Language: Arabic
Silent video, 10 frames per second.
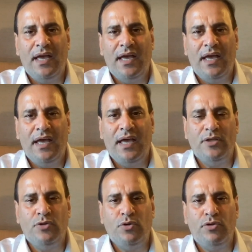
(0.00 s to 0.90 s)

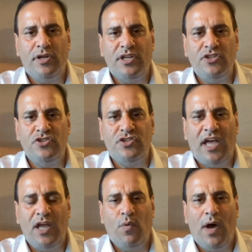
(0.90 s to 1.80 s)
آه، أن
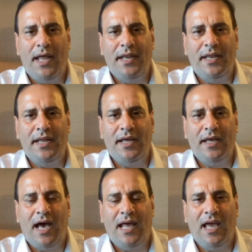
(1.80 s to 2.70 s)
تدرج تايوان آه،